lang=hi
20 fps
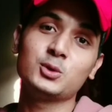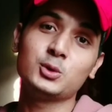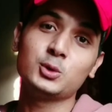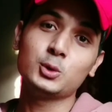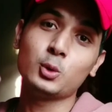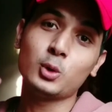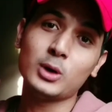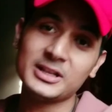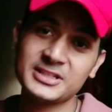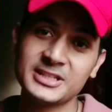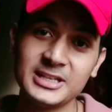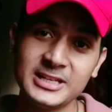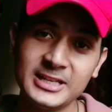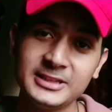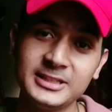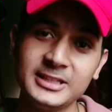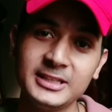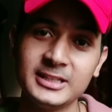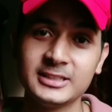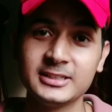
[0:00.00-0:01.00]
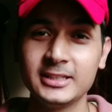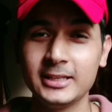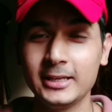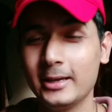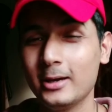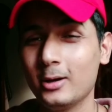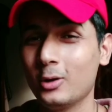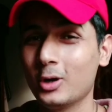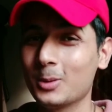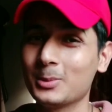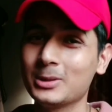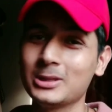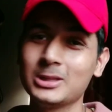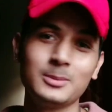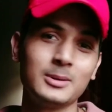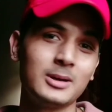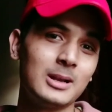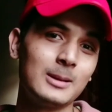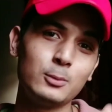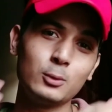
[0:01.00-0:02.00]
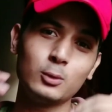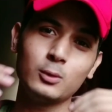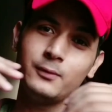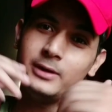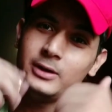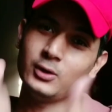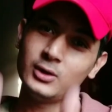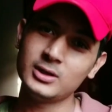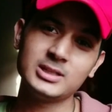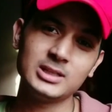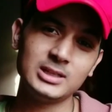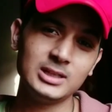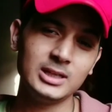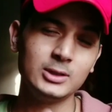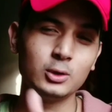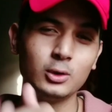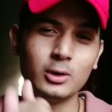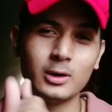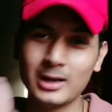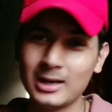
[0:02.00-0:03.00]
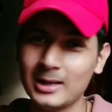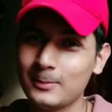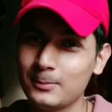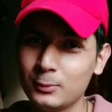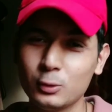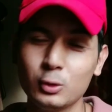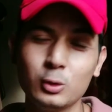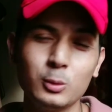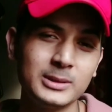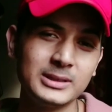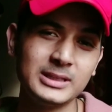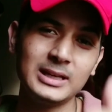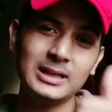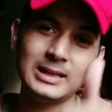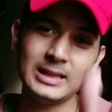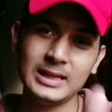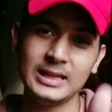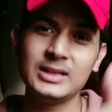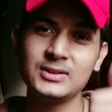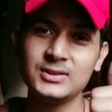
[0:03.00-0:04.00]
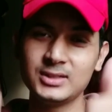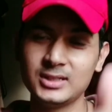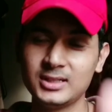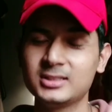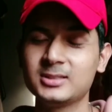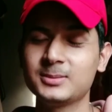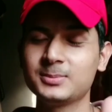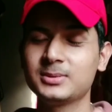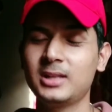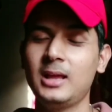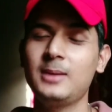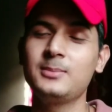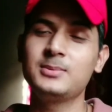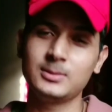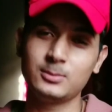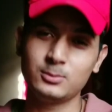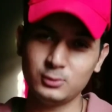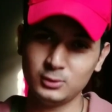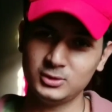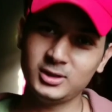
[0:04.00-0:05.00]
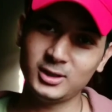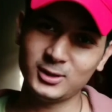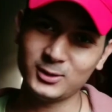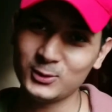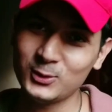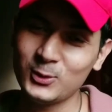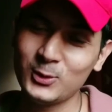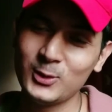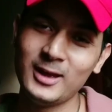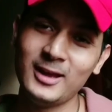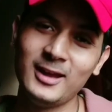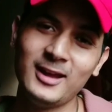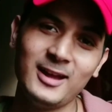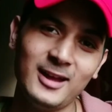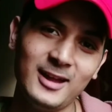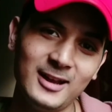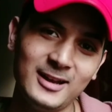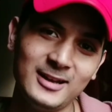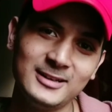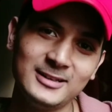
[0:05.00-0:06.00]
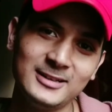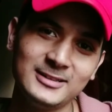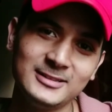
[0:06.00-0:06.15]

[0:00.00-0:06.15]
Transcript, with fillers: तो आज के लिए इतना ही रखते हैं और मतलब अगर आप लोगों को वीडियो अच्छी लगी तो ड्रिल आप लोगों को बताए लाइक शेयर सब्सक्राइब सब कुछ कर दो एंड